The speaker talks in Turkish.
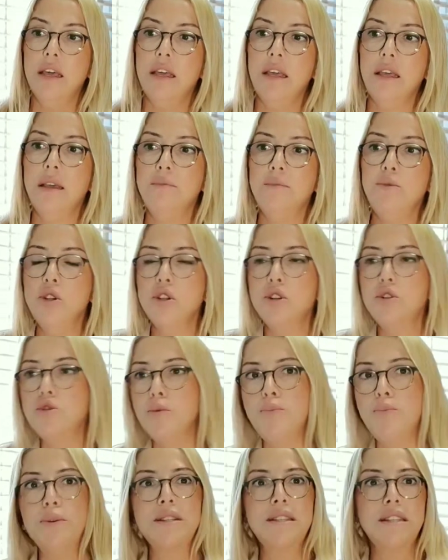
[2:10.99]
e, böyle
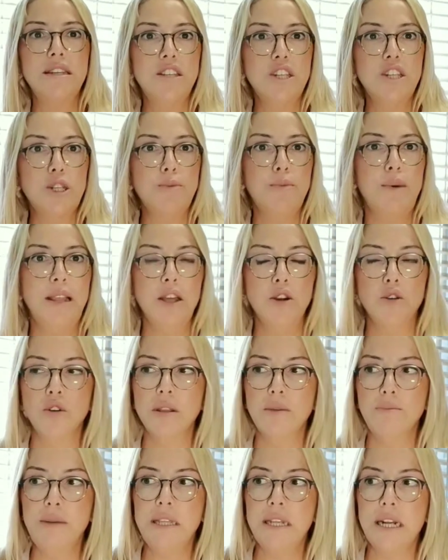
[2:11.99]
sürpriz gelişmeler
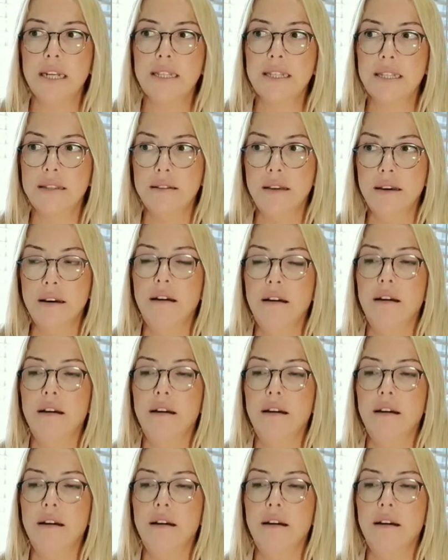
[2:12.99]
olabilir aslında.